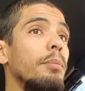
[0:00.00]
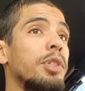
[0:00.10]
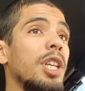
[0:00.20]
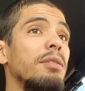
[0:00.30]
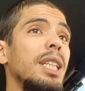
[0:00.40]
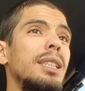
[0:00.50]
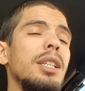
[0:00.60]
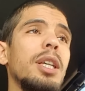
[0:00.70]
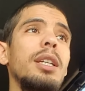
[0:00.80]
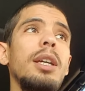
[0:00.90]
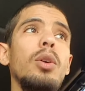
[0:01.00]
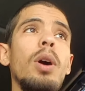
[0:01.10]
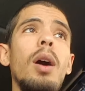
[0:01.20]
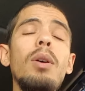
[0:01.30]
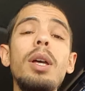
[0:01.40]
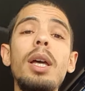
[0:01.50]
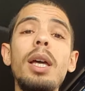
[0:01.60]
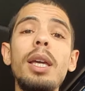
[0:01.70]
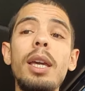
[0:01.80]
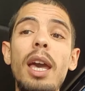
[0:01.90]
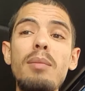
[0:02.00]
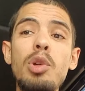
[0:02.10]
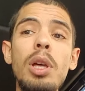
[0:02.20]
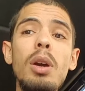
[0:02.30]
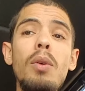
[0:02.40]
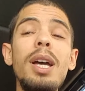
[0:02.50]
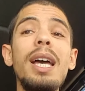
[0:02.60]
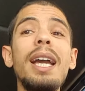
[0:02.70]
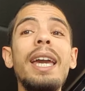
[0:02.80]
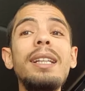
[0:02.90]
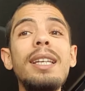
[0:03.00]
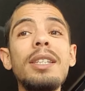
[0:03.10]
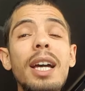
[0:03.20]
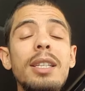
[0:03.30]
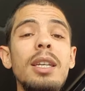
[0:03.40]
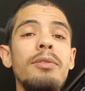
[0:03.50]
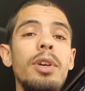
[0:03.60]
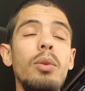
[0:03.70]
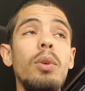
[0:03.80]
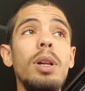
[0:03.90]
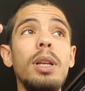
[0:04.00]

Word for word: بزاف ديال الناس كيديروها كيمشيو كيديزاكتيفيو